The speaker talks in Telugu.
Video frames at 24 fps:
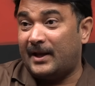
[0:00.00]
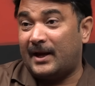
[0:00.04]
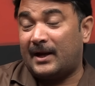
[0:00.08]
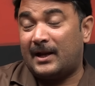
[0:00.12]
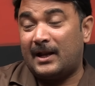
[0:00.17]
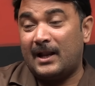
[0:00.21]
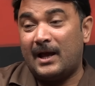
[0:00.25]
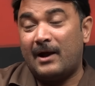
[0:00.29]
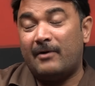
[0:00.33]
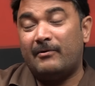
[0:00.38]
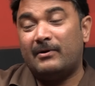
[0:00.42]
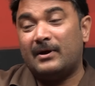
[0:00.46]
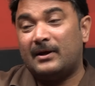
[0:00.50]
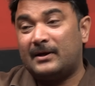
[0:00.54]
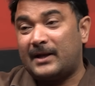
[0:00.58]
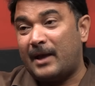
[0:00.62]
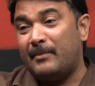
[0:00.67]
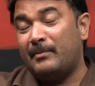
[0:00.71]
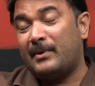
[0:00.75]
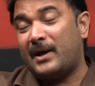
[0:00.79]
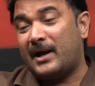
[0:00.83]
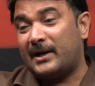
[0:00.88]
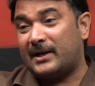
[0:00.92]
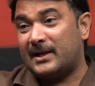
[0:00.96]
ఎట్లా ఆవిడ
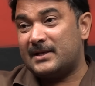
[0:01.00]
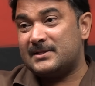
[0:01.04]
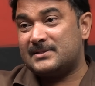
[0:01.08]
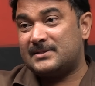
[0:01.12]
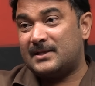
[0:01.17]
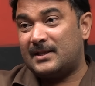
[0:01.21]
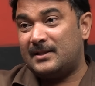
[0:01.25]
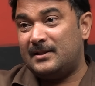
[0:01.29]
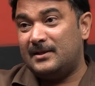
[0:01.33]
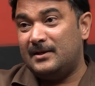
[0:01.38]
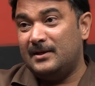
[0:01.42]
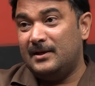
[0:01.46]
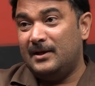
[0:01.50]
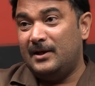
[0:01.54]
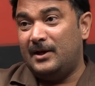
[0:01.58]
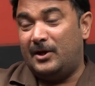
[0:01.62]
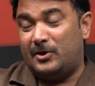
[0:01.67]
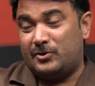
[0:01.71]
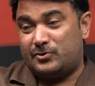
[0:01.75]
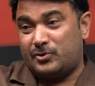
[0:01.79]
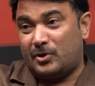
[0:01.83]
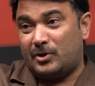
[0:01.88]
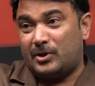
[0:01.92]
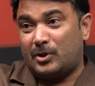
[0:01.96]
టైం కేటాయిస్తుంది
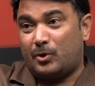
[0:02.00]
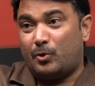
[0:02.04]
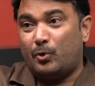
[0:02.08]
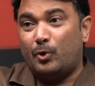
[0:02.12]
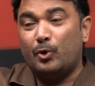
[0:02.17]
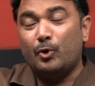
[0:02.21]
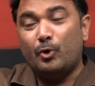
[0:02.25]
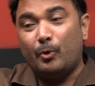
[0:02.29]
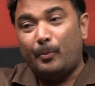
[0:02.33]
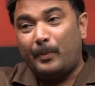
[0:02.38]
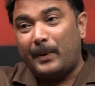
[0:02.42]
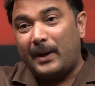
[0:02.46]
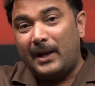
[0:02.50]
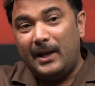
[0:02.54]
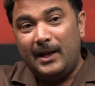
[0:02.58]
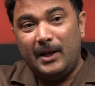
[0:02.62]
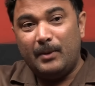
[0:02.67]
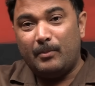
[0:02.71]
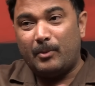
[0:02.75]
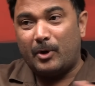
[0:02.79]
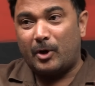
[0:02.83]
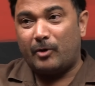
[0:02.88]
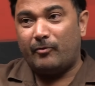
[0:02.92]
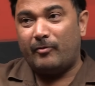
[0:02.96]
ఇటు సొంత కొడుకు పెళ్ళి
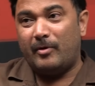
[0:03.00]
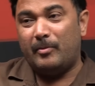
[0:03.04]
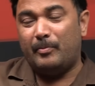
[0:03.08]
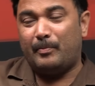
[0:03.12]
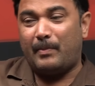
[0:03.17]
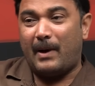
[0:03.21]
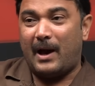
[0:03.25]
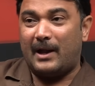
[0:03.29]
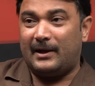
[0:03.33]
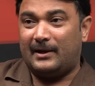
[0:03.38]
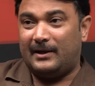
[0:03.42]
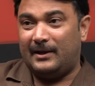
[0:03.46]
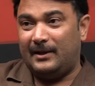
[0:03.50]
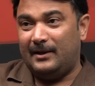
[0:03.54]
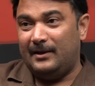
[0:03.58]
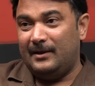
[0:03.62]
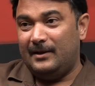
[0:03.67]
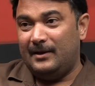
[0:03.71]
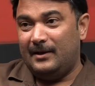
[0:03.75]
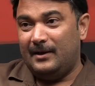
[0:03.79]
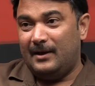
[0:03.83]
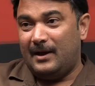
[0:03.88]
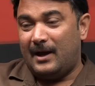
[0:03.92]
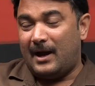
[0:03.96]
మరోవైపు పార్టీ
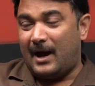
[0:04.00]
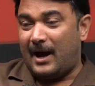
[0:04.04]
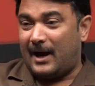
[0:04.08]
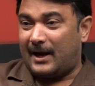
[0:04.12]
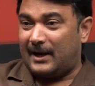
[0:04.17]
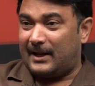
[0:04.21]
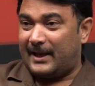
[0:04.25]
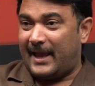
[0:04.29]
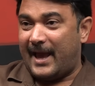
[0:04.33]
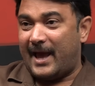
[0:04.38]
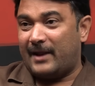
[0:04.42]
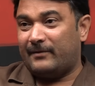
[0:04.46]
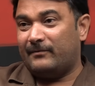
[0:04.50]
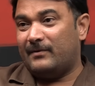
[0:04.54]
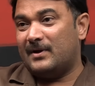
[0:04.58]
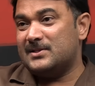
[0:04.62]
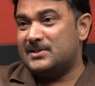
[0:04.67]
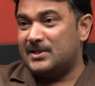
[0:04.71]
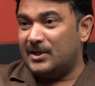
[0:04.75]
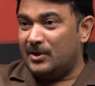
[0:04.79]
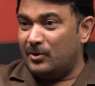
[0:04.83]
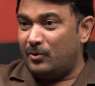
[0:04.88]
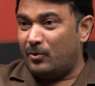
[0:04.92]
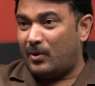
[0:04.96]
అక్కడ
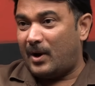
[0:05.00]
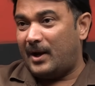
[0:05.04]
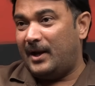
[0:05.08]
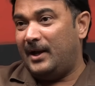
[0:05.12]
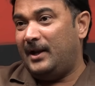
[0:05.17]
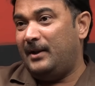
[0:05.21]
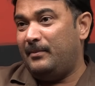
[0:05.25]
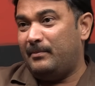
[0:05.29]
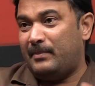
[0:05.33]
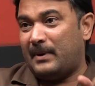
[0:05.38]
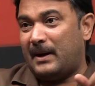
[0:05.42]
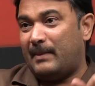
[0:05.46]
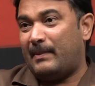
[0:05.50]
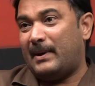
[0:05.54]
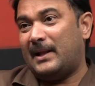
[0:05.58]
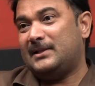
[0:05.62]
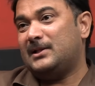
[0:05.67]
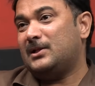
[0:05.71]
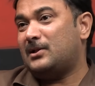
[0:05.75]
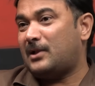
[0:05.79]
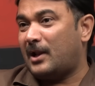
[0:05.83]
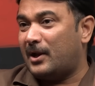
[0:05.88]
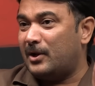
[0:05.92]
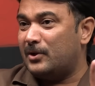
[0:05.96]
క్యాన్వాసింగ్ అన్ని
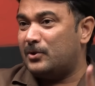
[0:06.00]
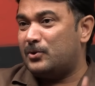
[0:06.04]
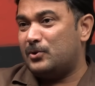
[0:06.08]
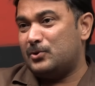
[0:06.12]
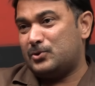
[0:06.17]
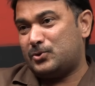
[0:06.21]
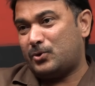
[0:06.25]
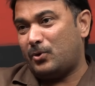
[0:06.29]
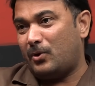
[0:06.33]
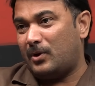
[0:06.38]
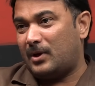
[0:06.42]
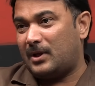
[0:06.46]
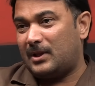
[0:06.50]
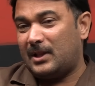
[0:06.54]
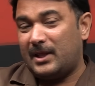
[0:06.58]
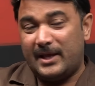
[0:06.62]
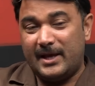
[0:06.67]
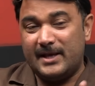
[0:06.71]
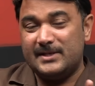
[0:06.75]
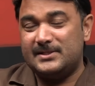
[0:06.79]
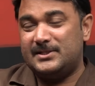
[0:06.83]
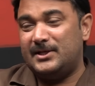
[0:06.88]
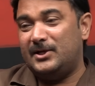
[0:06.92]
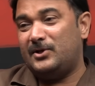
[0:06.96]
బాధ్యతలు అన్ని తీసుకోవాలి కదా
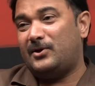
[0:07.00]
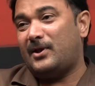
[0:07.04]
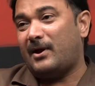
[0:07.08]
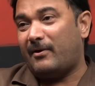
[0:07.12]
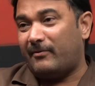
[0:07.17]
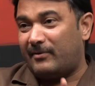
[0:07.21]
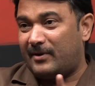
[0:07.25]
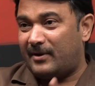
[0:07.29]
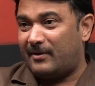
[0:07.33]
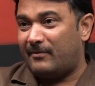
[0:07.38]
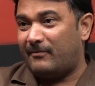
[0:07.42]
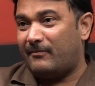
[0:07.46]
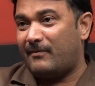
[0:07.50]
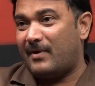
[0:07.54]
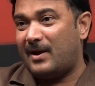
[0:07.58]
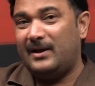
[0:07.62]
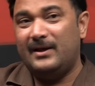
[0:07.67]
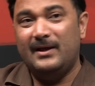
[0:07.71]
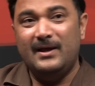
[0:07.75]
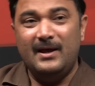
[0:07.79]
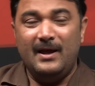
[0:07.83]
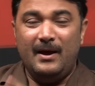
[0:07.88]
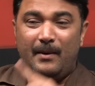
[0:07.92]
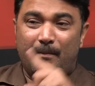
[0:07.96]
ఏ సీటు ఎవరికి
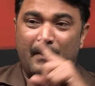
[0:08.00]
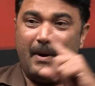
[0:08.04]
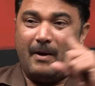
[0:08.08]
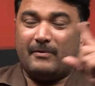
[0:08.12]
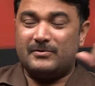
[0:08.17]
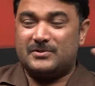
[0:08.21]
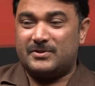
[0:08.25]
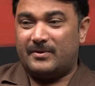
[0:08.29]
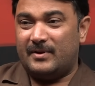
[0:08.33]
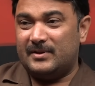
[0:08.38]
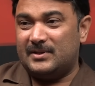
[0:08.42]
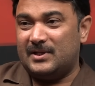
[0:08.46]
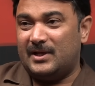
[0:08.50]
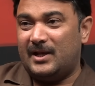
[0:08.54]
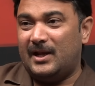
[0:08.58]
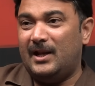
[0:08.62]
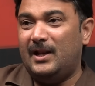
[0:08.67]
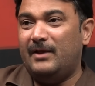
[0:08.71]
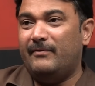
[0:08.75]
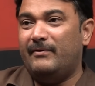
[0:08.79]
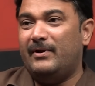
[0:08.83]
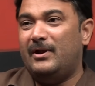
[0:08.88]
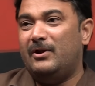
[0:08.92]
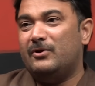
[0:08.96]
ఇవ్వాలి అవసరమైతే
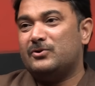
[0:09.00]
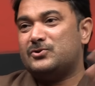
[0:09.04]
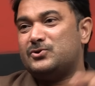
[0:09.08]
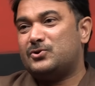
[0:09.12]
ఢిల్లీ వెళ్ళి